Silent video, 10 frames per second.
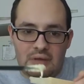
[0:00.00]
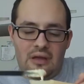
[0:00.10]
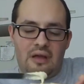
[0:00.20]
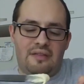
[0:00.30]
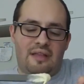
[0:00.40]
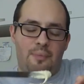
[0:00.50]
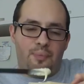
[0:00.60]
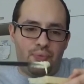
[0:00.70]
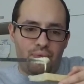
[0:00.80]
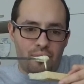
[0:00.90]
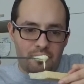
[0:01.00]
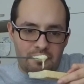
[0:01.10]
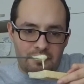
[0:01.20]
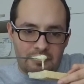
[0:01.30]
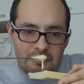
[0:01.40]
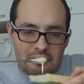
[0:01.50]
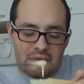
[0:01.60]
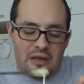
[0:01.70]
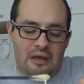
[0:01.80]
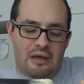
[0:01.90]
Ah, ça pue.
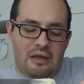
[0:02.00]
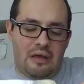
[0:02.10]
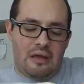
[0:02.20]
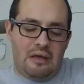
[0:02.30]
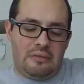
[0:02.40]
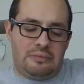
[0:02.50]
Ah.